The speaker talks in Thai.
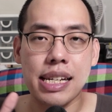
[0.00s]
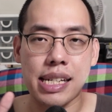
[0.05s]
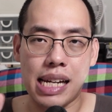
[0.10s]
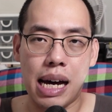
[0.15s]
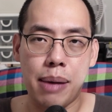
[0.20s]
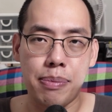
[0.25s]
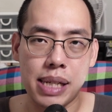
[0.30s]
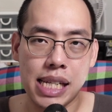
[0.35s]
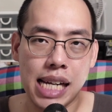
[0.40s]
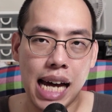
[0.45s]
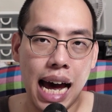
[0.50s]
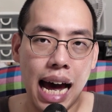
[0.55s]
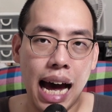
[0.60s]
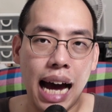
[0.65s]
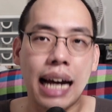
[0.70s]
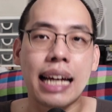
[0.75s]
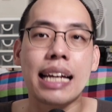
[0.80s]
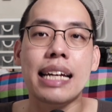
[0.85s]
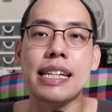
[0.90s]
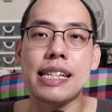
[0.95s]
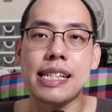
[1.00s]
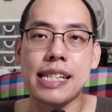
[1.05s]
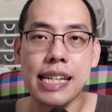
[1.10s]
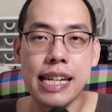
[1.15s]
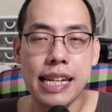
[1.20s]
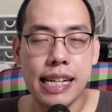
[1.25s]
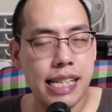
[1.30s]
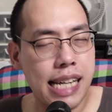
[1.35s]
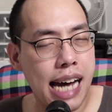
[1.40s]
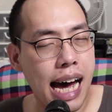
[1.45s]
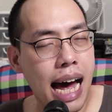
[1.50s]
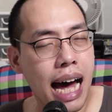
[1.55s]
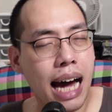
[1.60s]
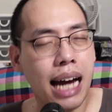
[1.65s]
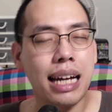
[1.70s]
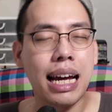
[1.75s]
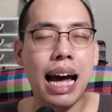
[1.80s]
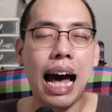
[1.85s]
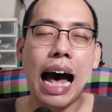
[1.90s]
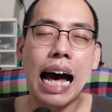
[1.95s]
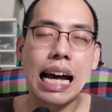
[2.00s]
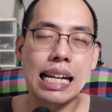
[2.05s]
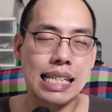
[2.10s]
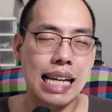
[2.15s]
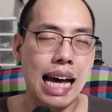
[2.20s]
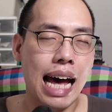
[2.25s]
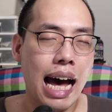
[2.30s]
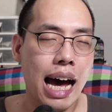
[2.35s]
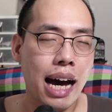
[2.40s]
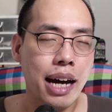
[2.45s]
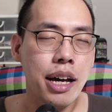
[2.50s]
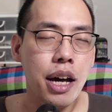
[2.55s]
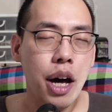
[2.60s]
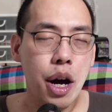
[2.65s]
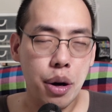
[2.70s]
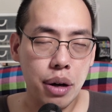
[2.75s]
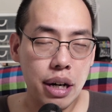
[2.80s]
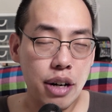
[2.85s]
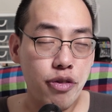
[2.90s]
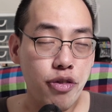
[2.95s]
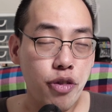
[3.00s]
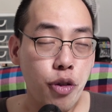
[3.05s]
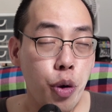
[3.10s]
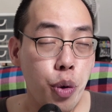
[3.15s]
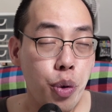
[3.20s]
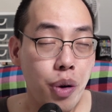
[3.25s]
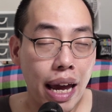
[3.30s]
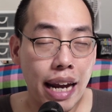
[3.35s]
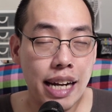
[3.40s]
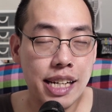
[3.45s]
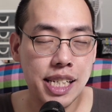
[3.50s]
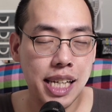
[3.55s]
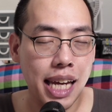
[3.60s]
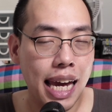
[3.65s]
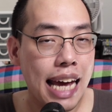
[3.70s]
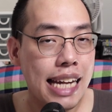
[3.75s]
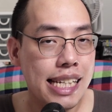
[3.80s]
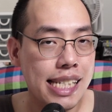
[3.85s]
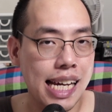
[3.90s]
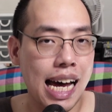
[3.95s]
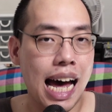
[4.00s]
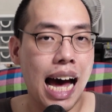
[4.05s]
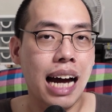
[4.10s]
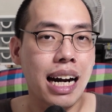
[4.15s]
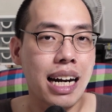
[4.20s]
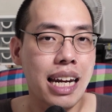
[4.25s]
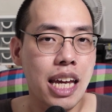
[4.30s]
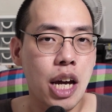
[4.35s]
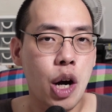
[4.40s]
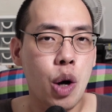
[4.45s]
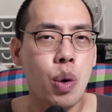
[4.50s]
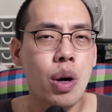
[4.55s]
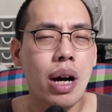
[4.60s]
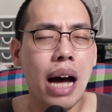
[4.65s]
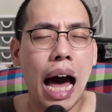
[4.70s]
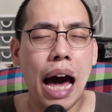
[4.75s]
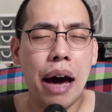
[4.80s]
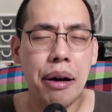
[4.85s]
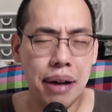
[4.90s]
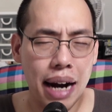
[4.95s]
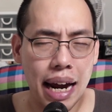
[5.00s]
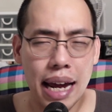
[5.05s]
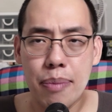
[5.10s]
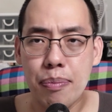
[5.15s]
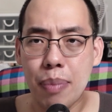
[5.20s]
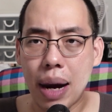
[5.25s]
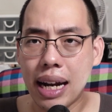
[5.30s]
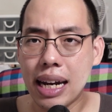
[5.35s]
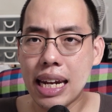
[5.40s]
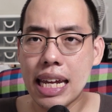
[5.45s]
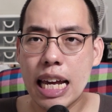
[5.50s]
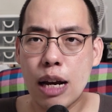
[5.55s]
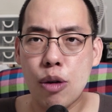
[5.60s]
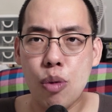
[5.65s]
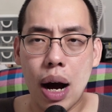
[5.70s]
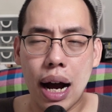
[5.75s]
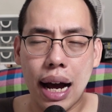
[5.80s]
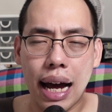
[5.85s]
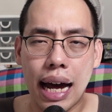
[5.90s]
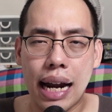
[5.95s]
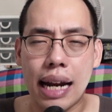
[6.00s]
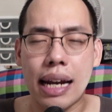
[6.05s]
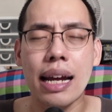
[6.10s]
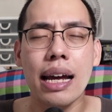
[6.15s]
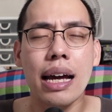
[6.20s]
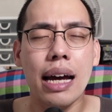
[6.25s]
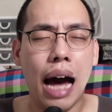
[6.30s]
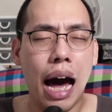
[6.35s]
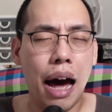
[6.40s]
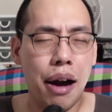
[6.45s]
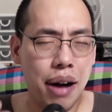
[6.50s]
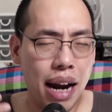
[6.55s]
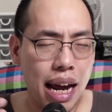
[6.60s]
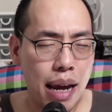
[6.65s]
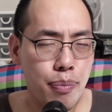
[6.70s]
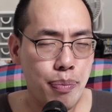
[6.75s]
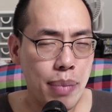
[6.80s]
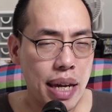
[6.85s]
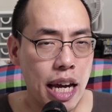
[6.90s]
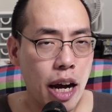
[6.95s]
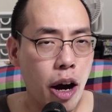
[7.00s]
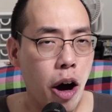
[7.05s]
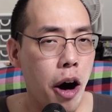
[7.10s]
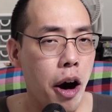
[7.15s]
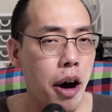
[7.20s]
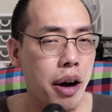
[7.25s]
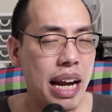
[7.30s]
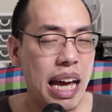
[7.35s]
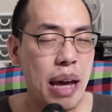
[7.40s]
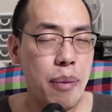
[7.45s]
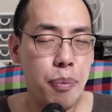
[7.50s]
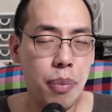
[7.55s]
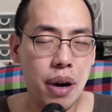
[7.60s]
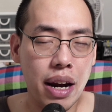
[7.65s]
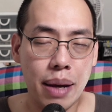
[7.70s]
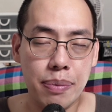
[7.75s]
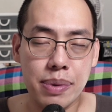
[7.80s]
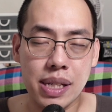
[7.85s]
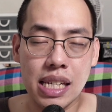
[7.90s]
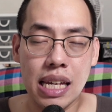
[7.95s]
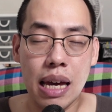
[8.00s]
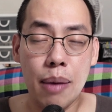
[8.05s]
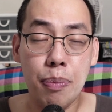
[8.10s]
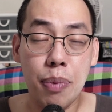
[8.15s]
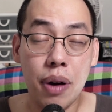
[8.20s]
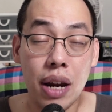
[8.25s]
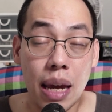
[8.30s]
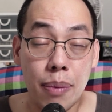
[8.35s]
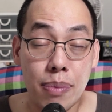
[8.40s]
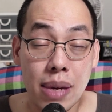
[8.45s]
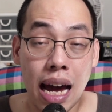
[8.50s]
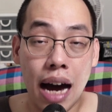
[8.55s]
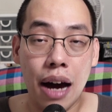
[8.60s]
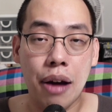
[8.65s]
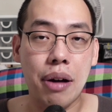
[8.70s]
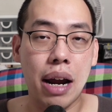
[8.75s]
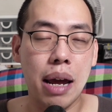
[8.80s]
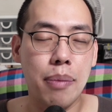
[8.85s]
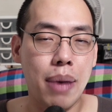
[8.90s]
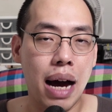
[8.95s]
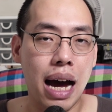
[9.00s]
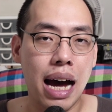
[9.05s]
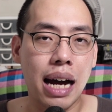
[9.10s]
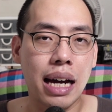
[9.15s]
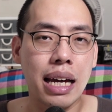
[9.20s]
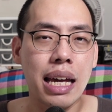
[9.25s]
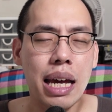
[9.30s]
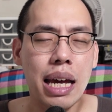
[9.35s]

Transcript: สามทางสี่ทางห้าทางหรือ Full Range แค่ทางเดียวอะไรมันดีกว่ากันอะไรมีข้อได้เปรียบเสียเปรียบอย่างไรบ้าง